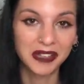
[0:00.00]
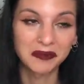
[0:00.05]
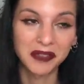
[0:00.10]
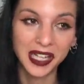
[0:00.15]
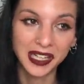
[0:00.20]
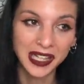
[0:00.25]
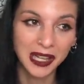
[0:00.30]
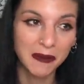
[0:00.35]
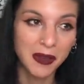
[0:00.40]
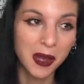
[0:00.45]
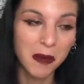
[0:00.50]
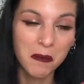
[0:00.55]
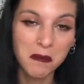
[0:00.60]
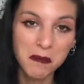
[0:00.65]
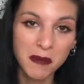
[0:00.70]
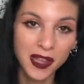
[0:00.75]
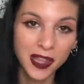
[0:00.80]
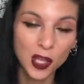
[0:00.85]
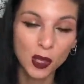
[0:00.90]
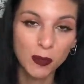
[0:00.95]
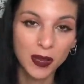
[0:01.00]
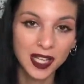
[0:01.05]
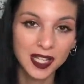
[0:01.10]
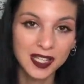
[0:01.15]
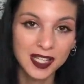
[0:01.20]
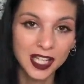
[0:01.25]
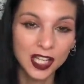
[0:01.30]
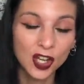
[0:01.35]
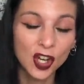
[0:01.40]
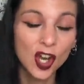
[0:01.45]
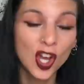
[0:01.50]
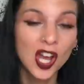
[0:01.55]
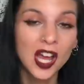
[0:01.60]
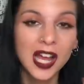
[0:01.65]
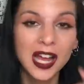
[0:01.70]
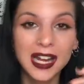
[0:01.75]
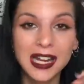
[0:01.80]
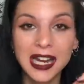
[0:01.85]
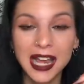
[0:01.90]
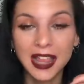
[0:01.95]
estaban medio vacíos,
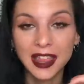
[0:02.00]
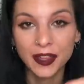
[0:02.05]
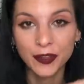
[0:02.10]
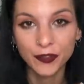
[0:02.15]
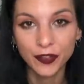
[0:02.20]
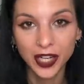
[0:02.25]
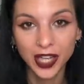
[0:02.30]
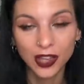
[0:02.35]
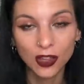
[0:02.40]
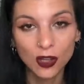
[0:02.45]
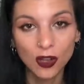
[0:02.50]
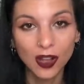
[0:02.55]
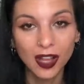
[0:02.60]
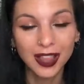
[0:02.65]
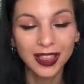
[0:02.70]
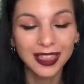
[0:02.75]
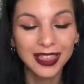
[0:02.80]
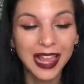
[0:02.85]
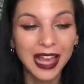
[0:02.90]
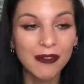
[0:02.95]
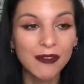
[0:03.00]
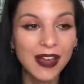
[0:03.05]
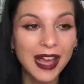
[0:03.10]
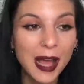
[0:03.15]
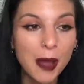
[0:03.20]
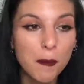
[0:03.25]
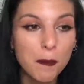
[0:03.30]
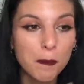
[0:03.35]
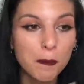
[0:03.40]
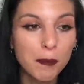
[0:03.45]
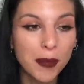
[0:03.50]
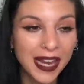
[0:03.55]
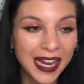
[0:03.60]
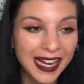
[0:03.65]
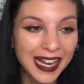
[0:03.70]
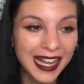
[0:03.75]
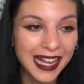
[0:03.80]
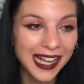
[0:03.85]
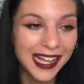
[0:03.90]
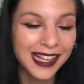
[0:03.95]
la de Freedom daba
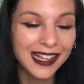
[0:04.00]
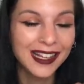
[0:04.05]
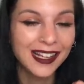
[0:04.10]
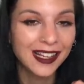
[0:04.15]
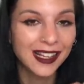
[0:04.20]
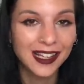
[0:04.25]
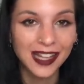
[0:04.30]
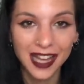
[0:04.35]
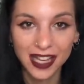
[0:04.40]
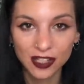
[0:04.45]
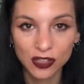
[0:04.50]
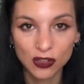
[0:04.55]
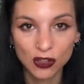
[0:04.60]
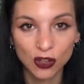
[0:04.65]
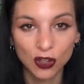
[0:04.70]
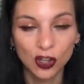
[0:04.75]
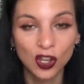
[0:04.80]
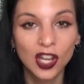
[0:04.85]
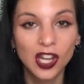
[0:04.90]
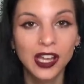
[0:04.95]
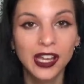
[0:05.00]
pena y asco.